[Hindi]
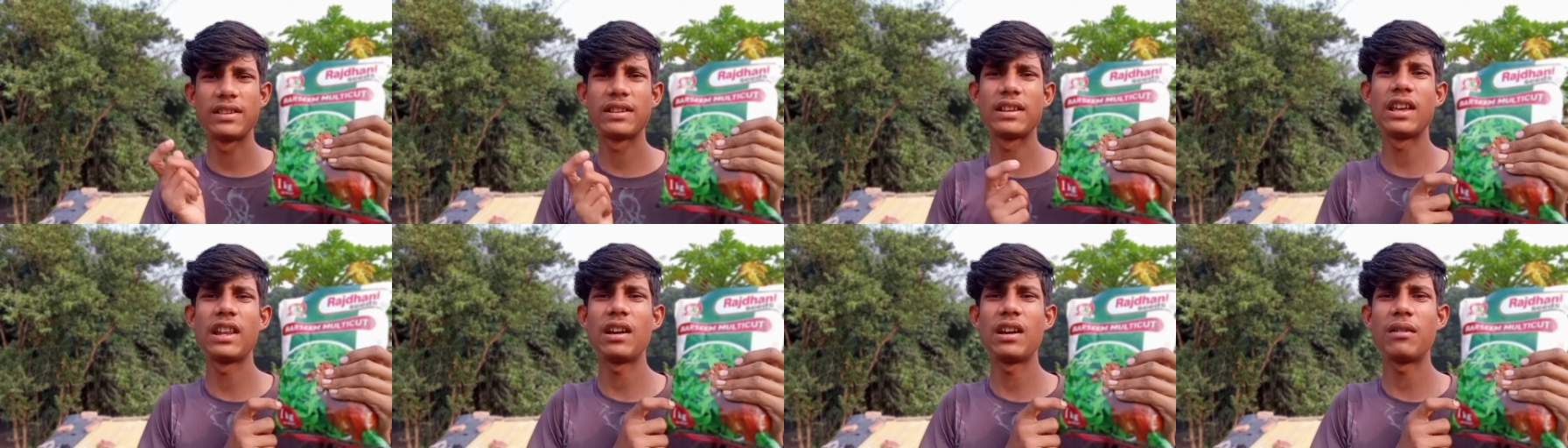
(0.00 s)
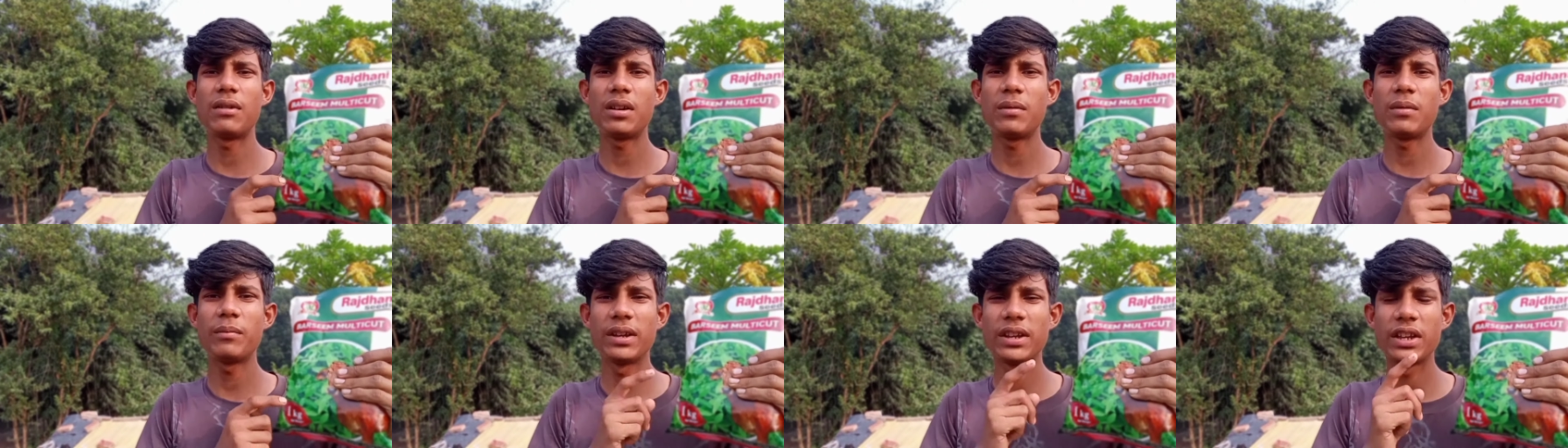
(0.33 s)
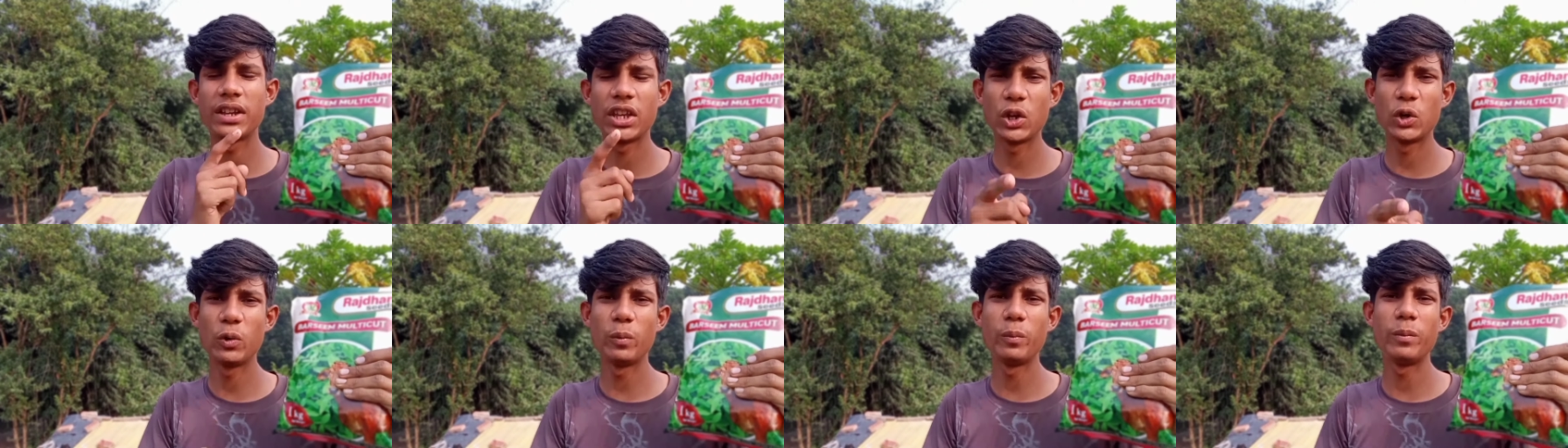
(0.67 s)
इसके अलावा मैं
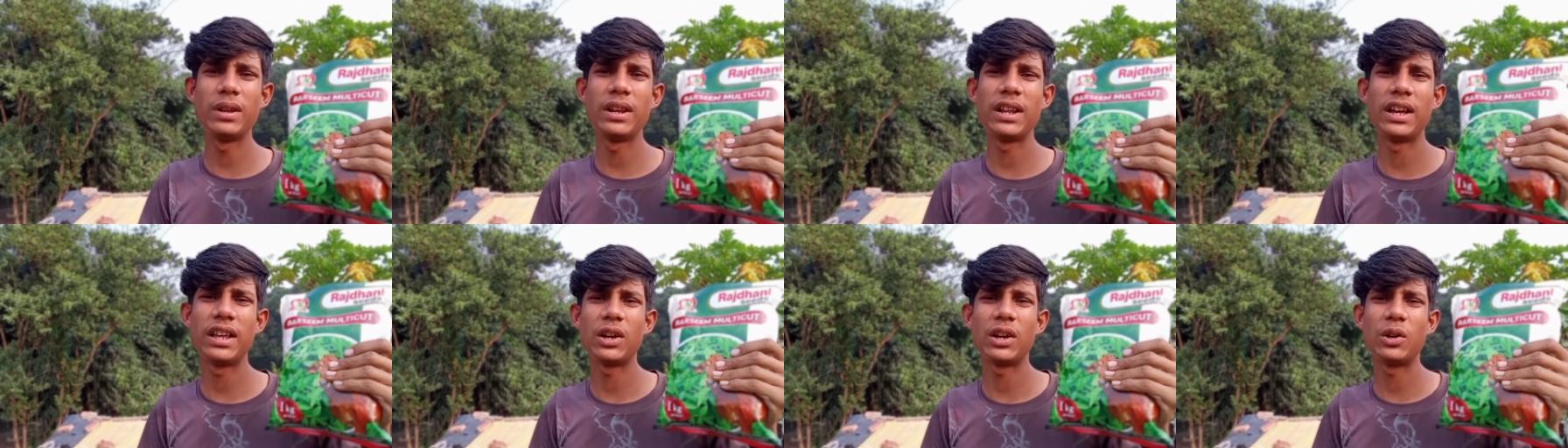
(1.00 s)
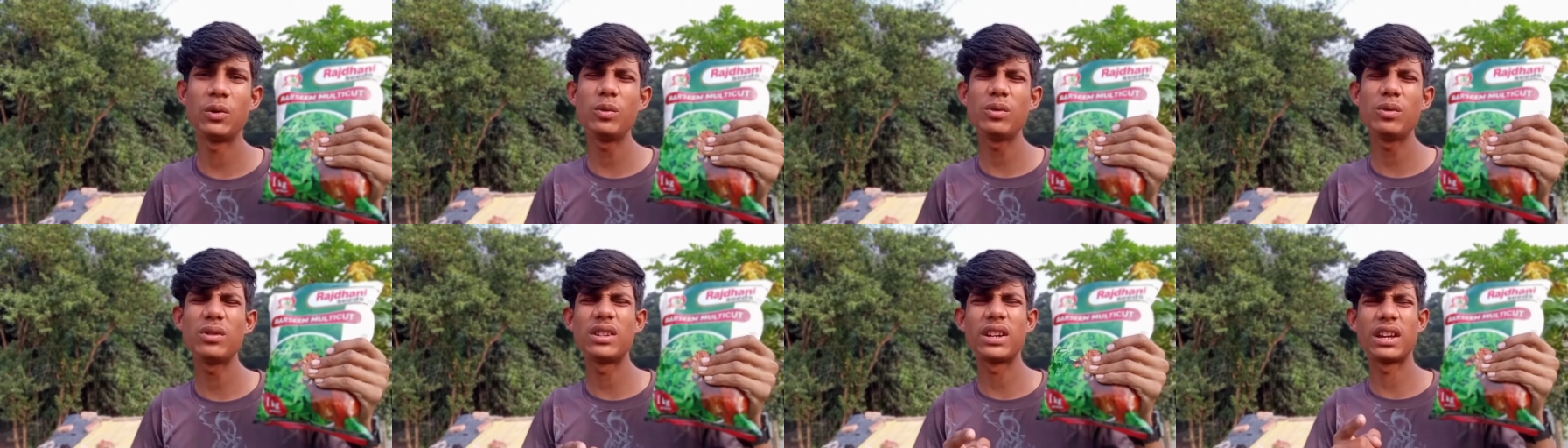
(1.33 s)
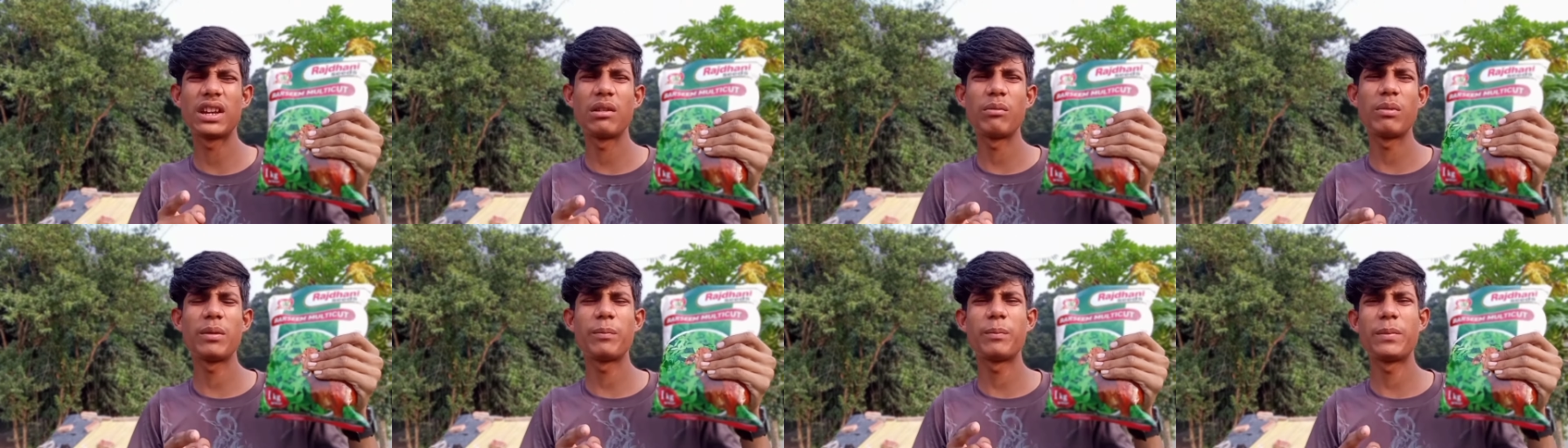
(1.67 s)
गेहूँ भी लाया हूँ
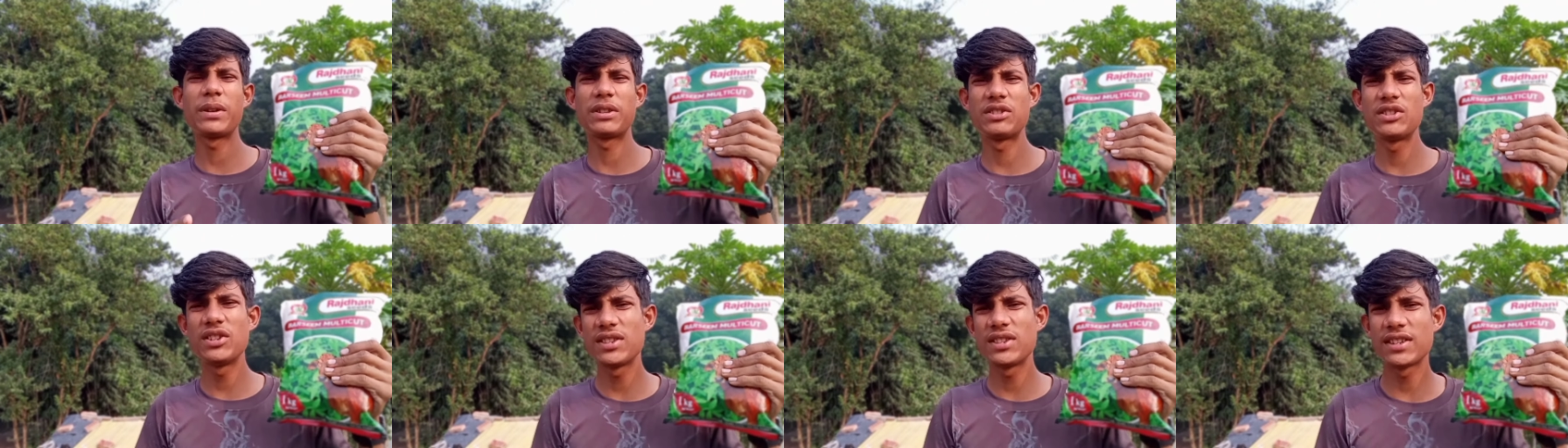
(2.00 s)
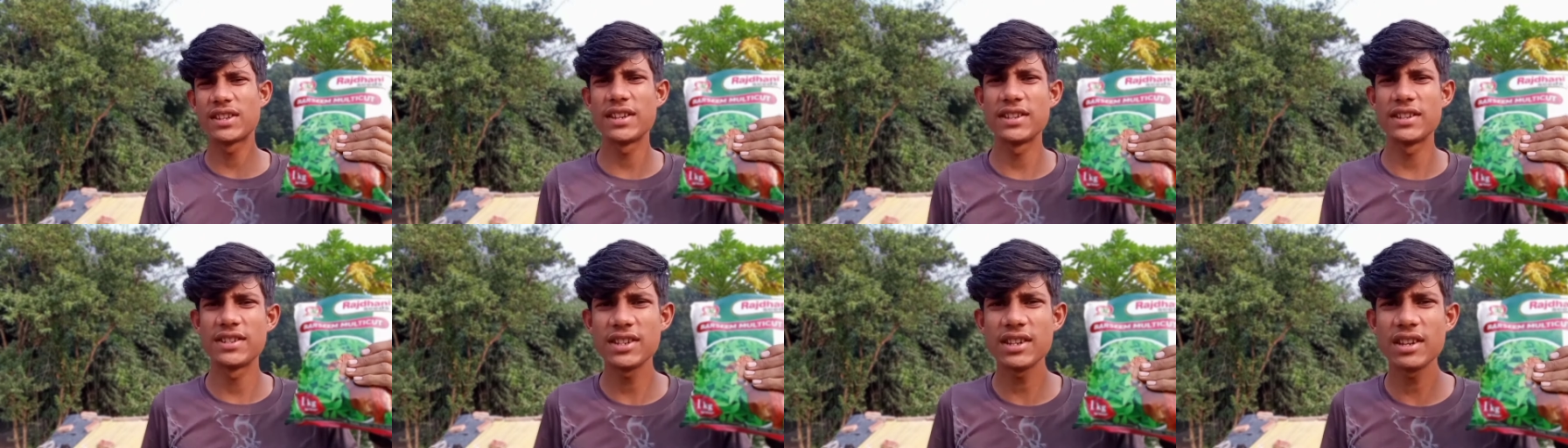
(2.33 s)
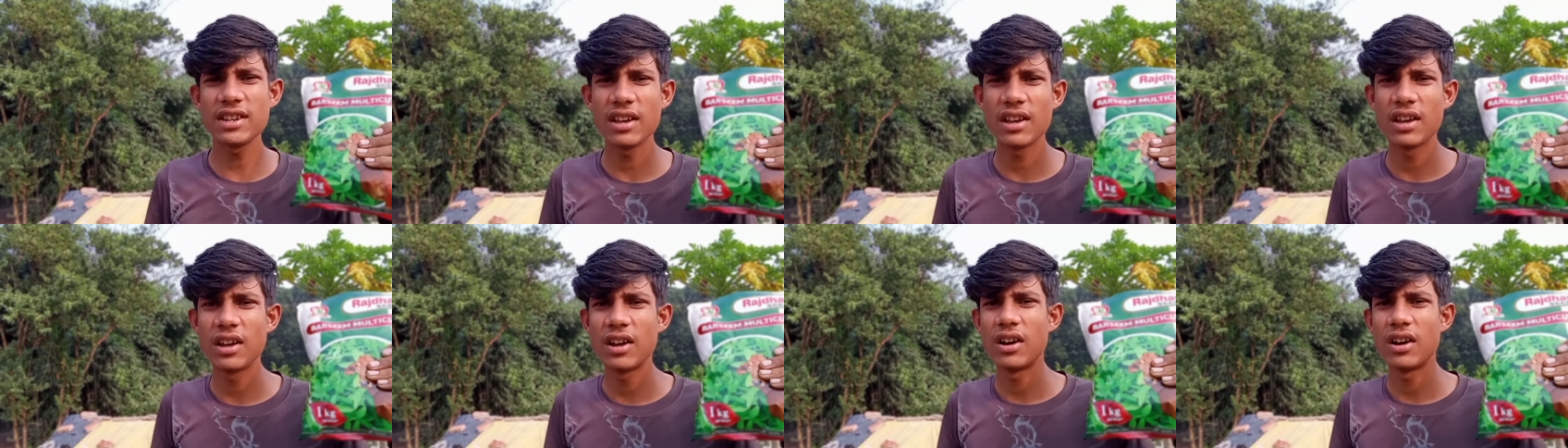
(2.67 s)
तकरीबन पच्चीस के जी